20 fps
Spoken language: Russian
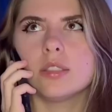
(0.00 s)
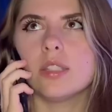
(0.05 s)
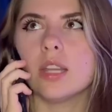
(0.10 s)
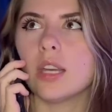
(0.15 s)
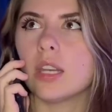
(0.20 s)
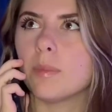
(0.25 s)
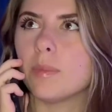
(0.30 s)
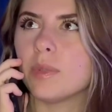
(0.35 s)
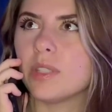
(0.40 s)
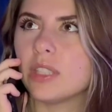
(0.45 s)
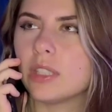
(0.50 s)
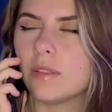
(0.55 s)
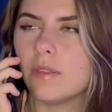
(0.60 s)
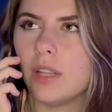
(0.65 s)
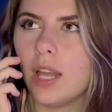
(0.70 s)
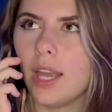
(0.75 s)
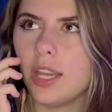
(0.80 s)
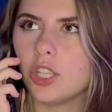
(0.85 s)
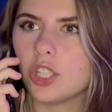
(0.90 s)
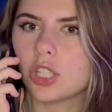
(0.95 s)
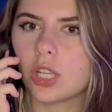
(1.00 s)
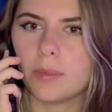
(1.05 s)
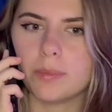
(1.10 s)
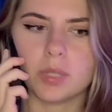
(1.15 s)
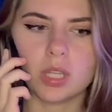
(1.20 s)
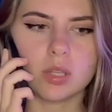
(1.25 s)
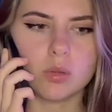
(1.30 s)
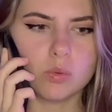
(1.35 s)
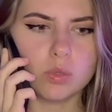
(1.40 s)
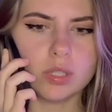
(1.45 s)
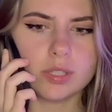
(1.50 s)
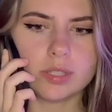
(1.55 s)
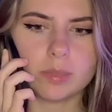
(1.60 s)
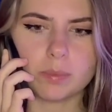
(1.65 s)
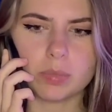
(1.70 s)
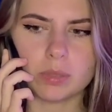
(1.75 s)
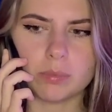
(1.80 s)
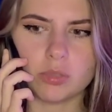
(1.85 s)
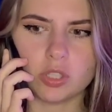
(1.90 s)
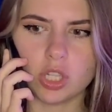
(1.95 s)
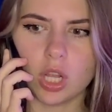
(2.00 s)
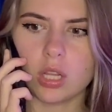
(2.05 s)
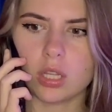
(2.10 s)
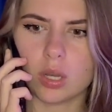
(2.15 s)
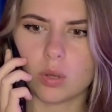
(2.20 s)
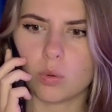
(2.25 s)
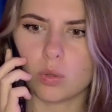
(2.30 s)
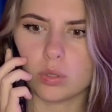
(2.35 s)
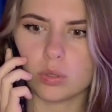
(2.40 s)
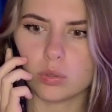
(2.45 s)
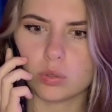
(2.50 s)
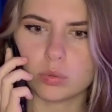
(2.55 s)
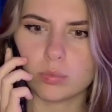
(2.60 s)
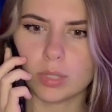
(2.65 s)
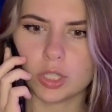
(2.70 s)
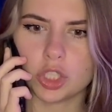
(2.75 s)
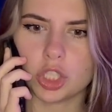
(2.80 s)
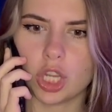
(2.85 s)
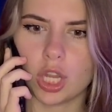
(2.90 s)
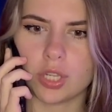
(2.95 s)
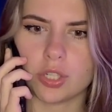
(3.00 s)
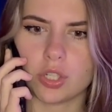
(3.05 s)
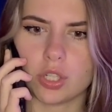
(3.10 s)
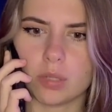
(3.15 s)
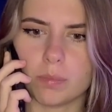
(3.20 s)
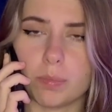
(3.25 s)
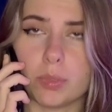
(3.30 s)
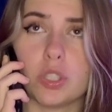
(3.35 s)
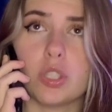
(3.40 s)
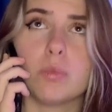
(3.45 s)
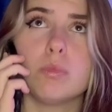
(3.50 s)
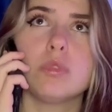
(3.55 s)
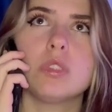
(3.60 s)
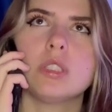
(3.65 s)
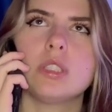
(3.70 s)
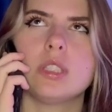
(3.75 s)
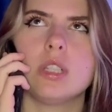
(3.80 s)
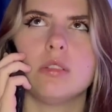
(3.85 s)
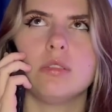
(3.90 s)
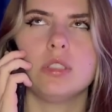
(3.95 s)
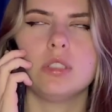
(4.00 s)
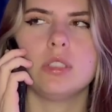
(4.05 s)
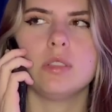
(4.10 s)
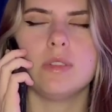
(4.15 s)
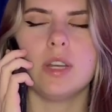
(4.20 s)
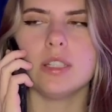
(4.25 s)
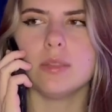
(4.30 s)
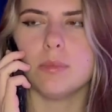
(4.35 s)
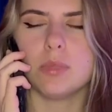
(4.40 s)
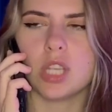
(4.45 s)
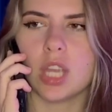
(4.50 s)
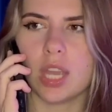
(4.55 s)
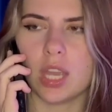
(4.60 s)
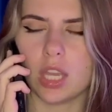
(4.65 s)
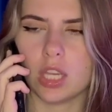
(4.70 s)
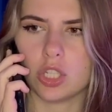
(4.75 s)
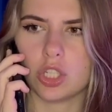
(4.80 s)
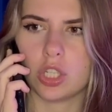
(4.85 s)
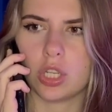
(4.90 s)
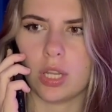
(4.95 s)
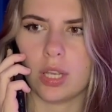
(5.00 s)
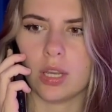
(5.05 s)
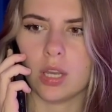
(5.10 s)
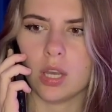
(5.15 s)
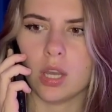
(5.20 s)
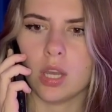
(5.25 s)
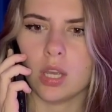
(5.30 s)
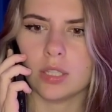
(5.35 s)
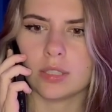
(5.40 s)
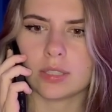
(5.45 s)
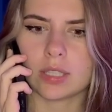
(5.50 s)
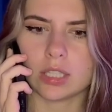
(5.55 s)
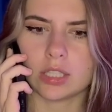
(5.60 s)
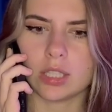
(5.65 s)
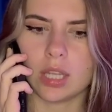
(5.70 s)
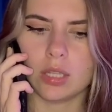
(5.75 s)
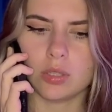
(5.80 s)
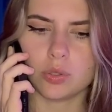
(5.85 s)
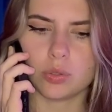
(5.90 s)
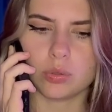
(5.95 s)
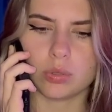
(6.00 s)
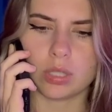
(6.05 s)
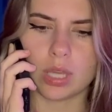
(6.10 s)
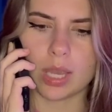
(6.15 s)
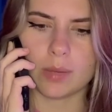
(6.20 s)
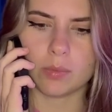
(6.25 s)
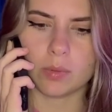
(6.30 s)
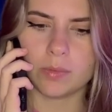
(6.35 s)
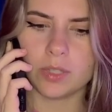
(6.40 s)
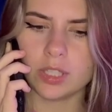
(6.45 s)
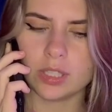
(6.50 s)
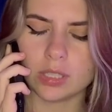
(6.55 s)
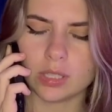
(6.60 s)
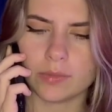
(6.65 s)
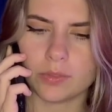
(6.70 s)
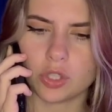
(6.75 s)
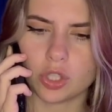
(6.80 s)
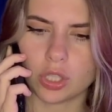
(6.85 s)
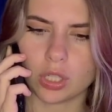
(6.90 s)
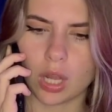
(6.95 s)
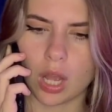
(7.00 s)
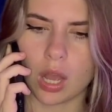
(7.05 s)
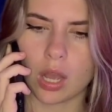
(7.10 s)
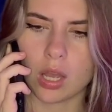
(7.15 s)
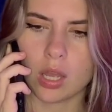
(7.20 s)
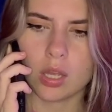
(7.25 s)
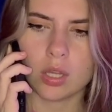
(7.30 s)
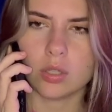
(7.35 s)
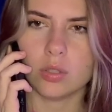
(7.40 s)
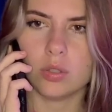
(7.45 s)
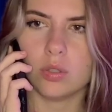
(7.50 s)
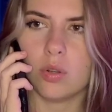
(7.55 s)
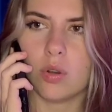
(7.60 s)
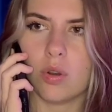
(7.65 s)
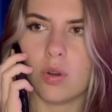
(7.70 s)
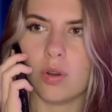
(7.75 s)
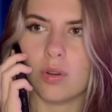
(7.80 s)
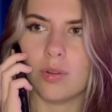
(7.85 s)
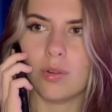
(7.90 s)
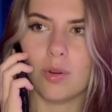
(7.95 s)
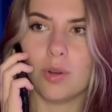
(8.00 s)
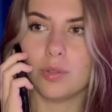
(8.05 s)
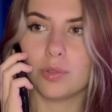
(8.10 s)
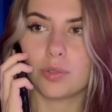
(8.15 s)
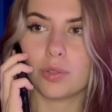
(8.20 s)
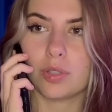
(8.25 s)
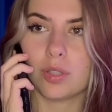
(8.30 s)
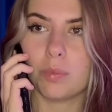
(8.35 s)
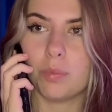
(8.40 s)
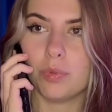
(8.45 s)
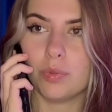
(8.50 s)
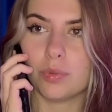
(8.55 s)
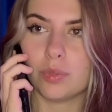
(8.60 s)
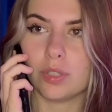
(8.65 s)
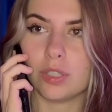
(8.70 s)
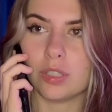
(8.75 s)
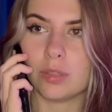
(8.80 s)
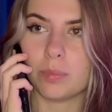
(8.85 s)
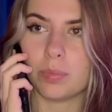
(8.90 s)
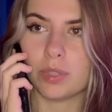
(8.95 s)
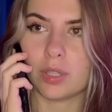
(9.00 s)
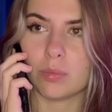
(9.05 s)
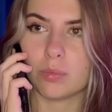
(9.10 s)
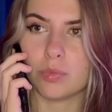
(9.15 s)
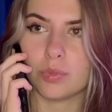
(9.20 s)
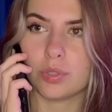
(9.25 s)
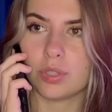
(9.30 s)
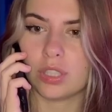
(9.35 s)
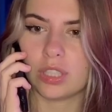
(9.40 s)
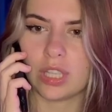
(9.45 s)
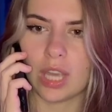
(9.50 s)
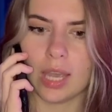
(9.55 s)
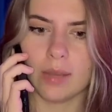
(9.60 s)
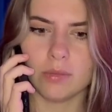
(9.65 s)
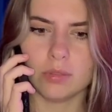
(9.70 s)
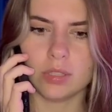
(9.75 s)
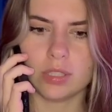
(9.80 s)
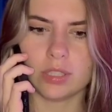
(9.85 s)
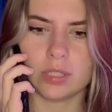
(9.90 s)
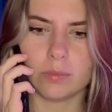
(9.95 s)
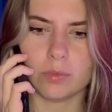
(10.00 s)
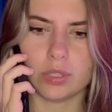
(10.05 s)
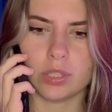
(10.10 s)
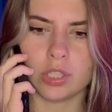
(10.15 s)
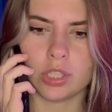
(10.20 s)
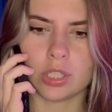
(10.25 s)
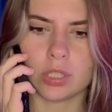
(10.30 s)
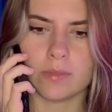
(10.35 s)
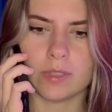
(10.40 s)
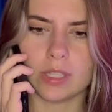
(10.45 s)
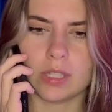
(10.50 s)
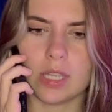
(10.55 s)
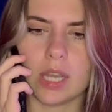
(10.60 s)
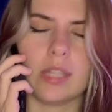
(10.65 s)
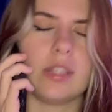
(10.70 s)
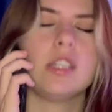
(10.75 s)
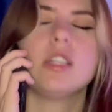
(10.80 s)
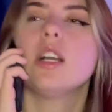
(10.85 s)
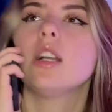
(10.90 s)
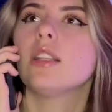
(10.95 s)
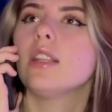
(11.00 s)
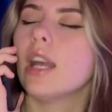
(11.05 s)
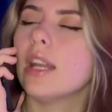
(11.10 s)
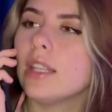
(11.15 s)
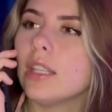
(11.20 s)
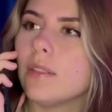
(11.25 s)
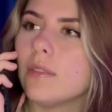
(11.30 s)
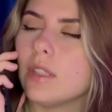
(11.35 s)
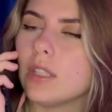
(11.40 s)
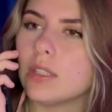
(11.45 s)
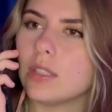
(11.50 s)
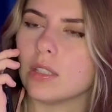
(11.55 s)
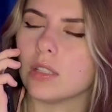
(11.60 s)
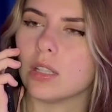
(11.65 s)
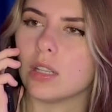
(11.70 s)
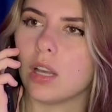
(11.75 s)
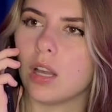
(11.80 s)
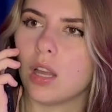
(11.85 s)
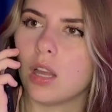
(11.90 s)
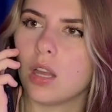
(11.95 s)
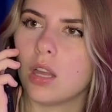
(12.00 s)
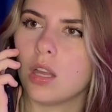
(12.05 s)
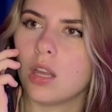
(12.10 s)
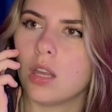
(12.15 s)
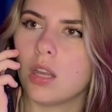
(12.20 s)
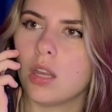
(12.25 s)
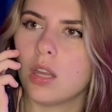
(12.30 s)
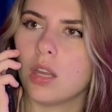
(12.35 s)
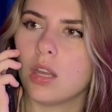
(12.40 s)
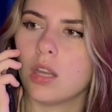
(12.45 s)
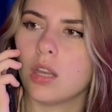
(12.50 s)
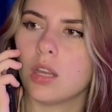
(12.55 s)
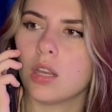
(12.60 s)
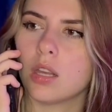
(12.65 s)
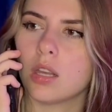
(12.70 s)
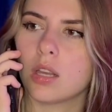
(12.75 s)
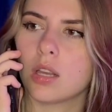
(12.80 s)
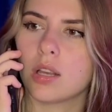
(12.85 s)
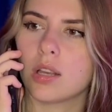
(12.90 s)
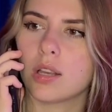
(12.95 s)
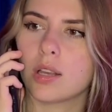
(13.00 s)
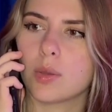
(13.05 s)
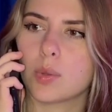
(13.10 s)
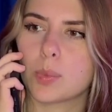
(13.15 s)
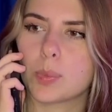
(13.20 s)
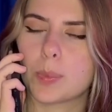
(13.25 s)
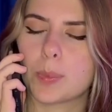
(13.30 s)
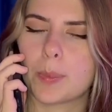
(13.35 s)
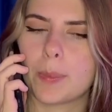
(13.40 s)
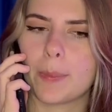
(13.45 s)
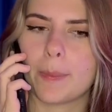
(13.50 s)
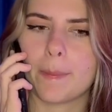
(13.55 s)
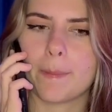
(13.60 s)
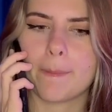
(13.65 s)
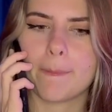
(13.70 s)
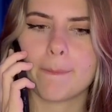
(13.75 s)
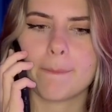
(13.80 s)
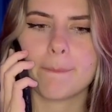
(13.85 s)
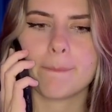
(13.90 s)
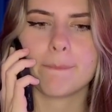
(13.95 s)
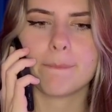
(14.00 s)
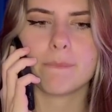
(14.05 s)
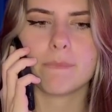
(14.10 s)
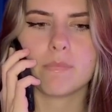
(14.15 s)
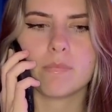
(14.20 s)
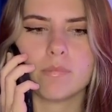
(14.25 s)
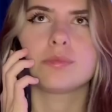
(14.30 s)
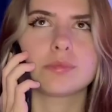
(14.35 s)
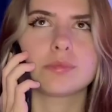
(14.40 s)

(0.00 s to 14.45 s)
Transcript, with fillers: Сара, представляешь, ко мне на улице подбежал какой-то сумасшедший, почему-то стал называть меня Эшли. Сказал, что я его видела вчера, но он что-то путает, потому что я его до сегодняшнего дня никогда не видела. Да, Бет, просто забей, какой-то дурачок.